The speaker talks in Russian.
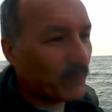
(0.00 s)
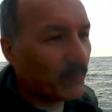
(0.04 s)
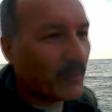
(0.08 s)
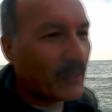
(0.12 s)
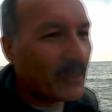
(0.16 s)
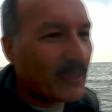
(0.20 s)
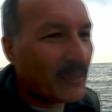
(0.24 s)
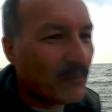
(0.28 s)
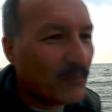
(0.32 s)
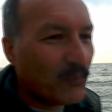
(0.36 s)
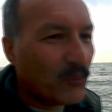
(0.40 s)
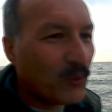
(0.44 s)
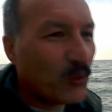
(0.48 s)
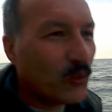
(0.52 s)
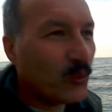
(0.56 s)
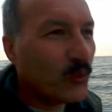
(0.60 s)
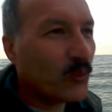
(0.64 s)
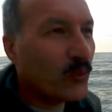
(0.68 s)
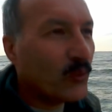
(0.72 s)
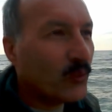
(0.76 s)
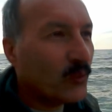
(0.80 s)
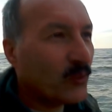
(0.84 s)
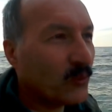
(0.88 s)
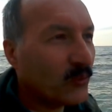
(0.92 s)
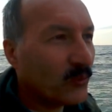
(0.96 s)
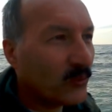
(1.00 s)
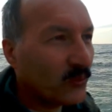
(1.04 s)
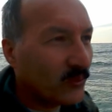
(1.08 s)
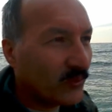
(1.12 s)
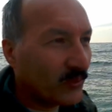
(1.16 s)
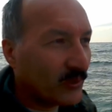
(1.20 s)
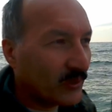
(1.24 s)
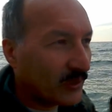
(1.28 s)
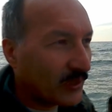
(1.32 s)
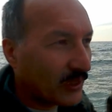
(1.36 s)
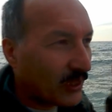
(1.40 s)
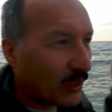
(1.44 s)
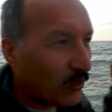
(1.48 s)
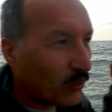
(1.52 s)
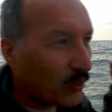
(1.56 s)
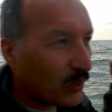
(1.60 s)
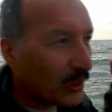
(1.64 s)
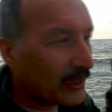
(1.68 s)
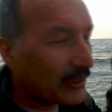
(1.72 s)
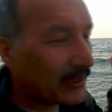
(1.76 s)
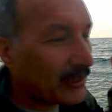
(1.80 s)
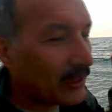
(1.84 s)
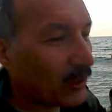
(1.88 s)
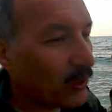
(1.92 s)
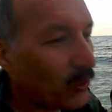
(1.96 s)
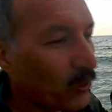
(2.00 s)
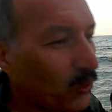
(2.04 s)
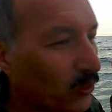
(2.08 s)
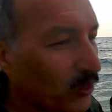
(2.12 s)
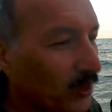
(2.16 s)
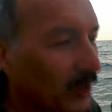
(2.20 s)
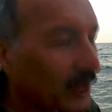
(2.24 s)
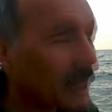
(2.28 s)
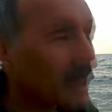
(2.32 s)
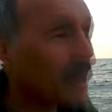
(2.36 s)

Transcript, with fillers: вот, поэтому на улицах